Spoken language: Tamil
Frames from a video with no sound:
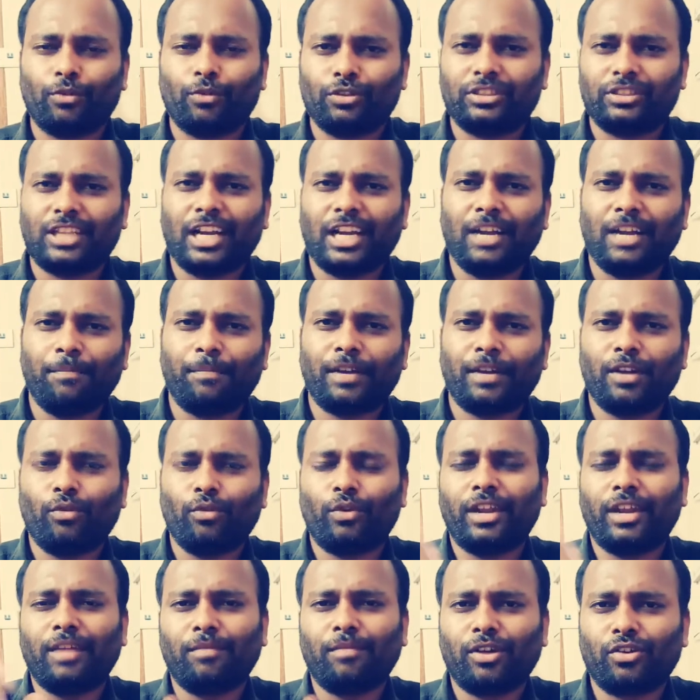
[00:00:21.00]
ஒரு தகப்பனா
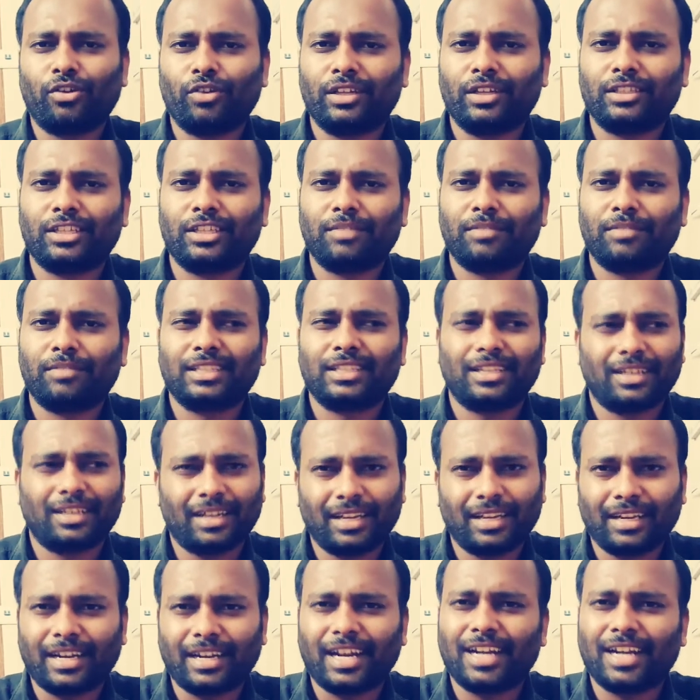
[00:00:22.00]
ஒரே மகளுடைய திருமணத்தை
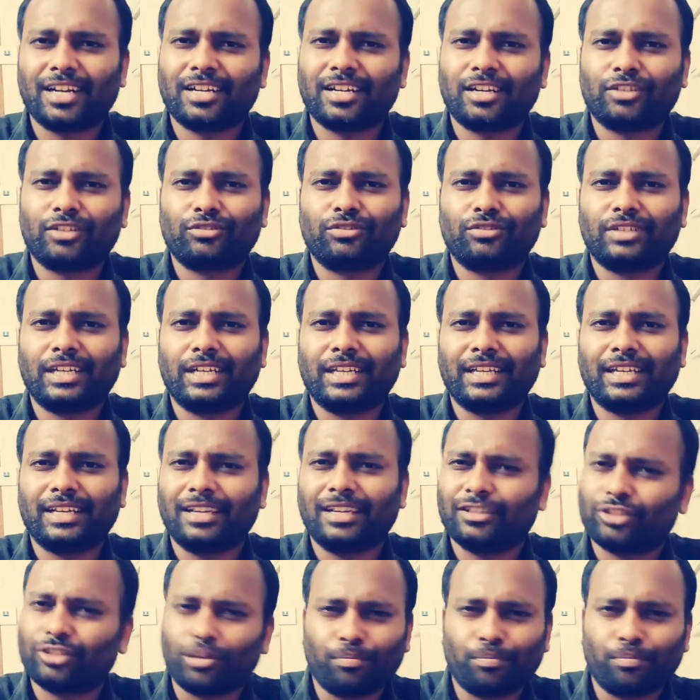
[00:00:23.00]
நல்லா கிராண்டா நடத்தணும்னு
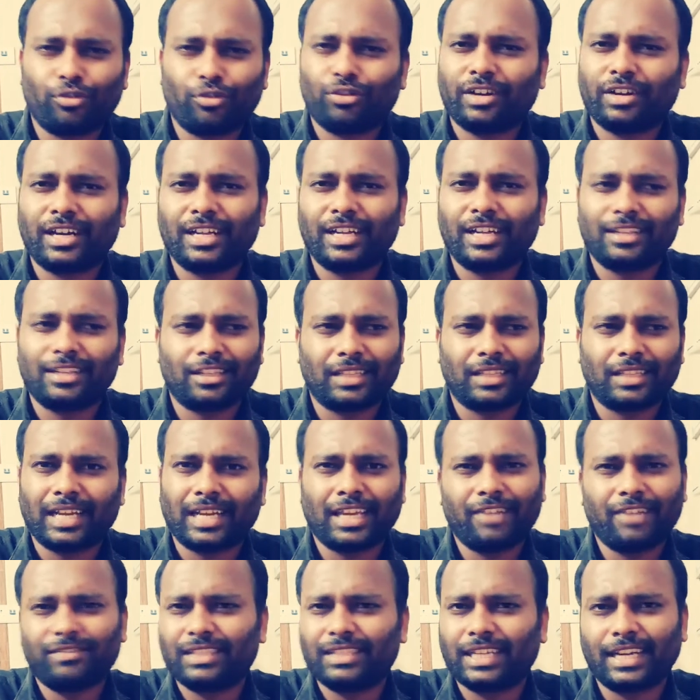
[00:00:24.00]
நினைக்கிறீங்க தப்புன்னு கிடையாது நான்
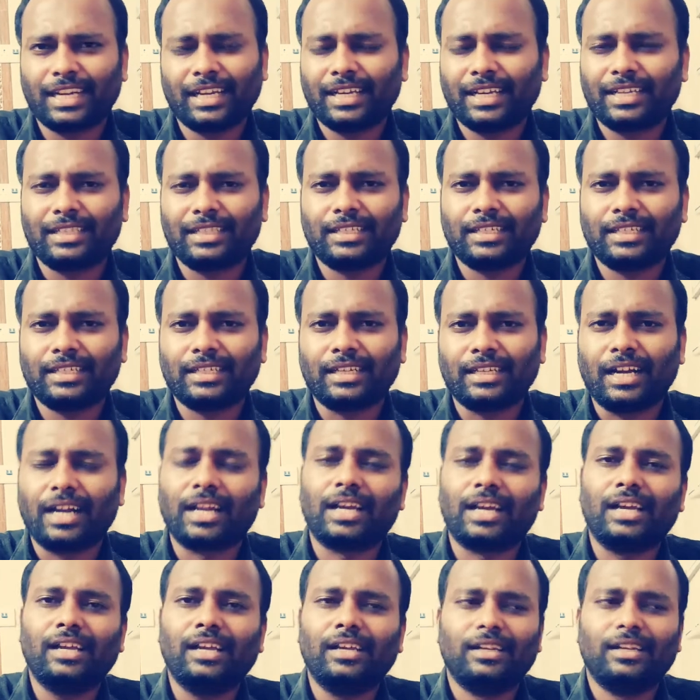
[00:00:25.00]
தடையா வந்து கிடையாது
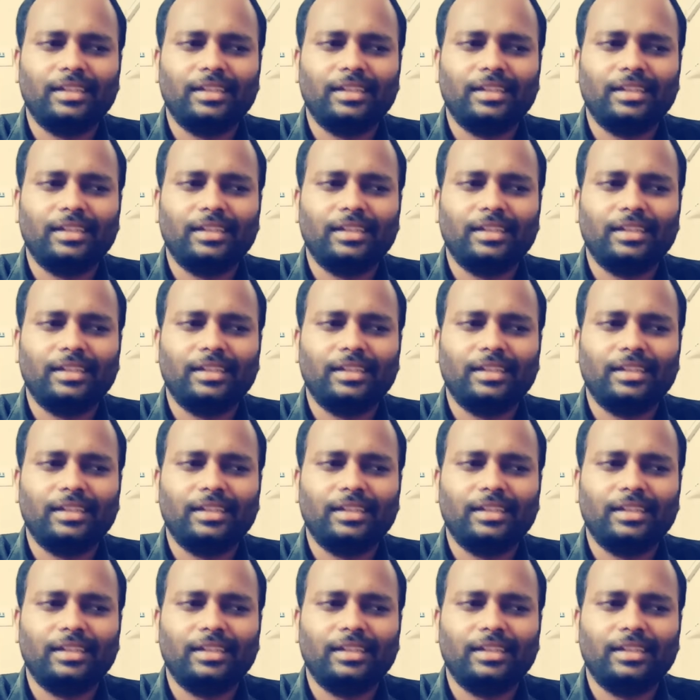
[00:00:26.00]
ஆனா